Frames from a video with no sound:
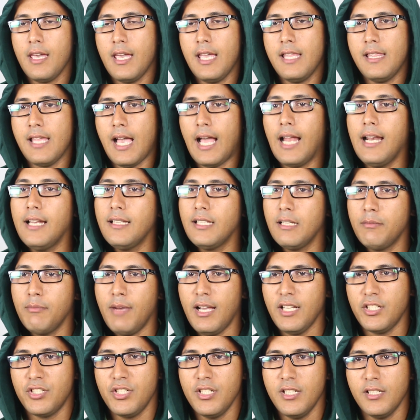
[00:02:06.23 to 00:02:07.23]
ان حله
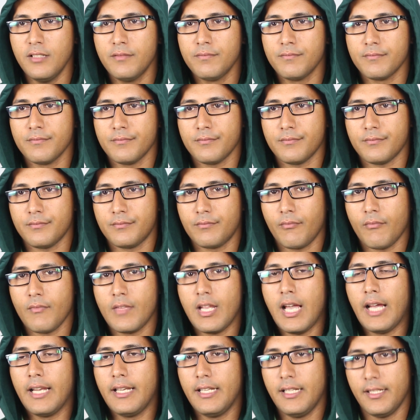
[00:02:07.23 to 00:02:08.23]
المحشي
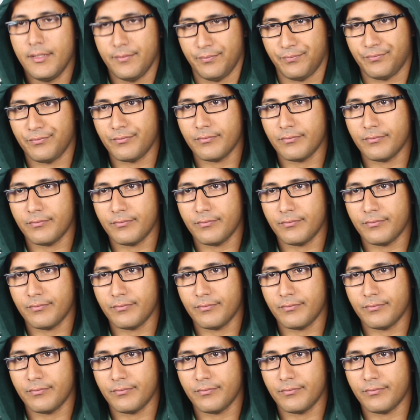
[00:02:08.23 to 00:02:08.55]
يعني